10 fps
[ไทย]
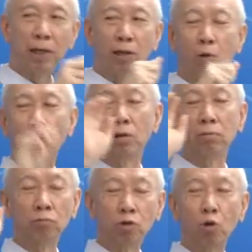ยนคน
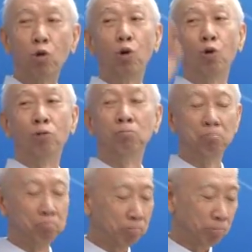สองคนลง
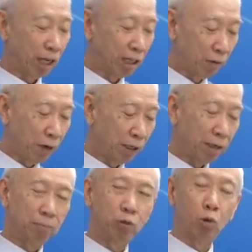จานนิเวศ
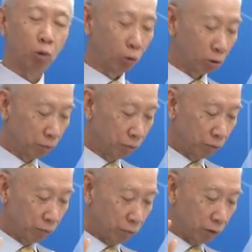กับโจลง
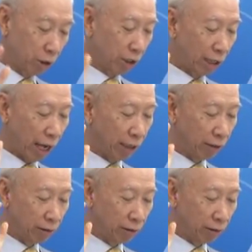ก็จะได้